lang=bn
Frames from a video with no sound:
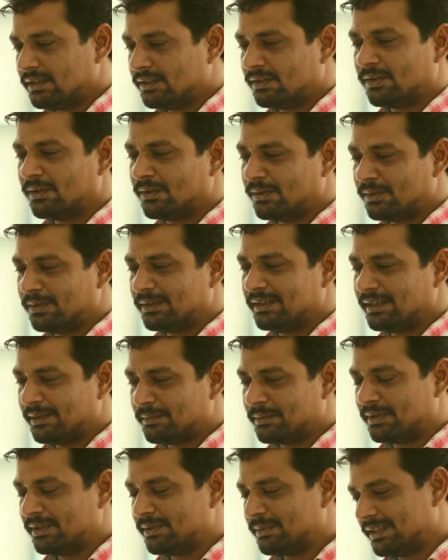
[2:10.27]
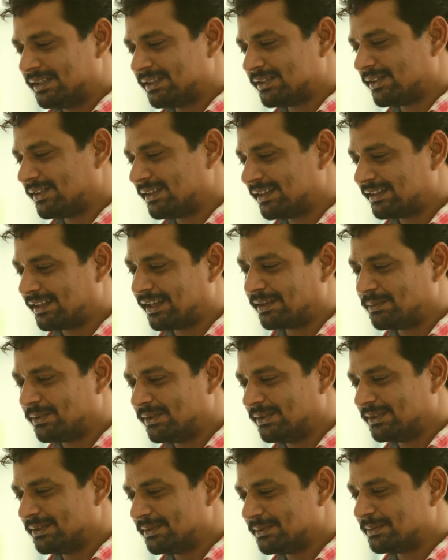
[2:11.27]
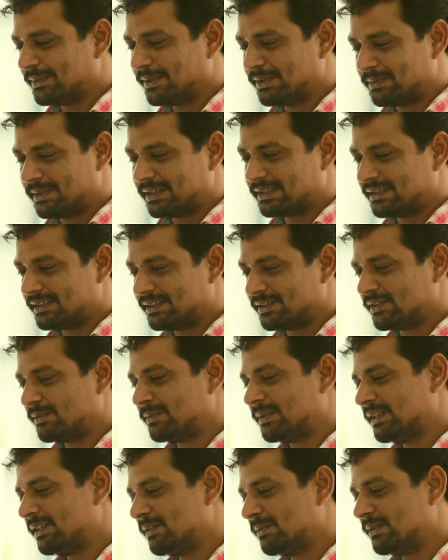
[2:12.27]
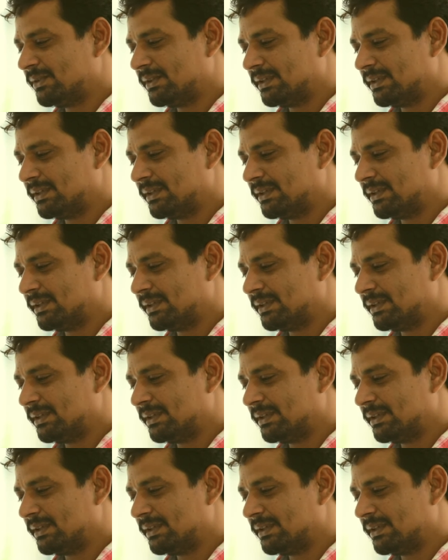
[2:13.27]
তখন ওইটা পরিবারের সঙ্গে থাকবো পরিবারের সাথে সময় দেবো